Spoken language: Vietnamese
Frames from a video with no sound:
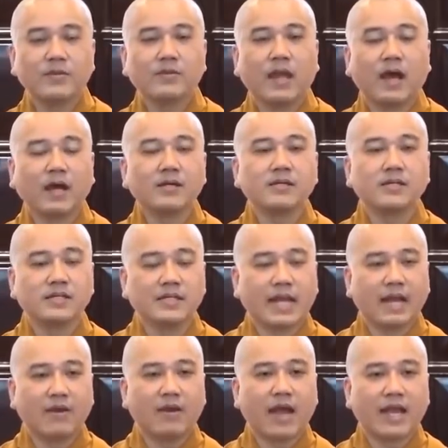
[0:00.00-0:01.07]
Nếu lỡ người
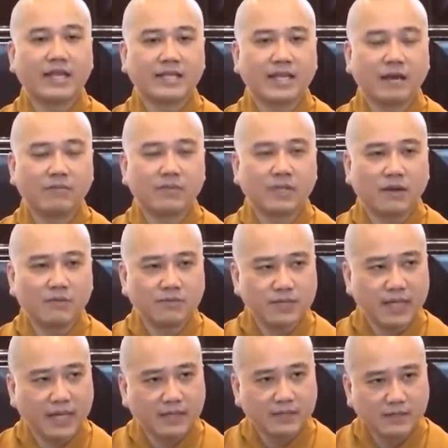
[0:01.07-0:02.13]
nào hành động
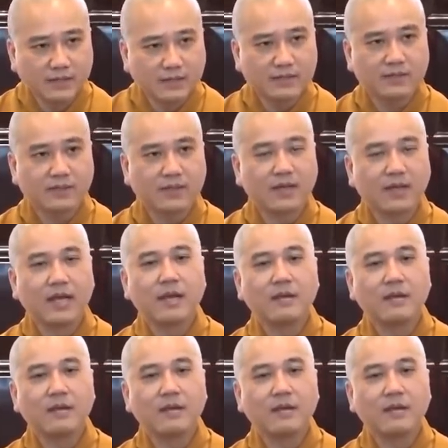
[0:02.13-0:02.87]
không dễ thương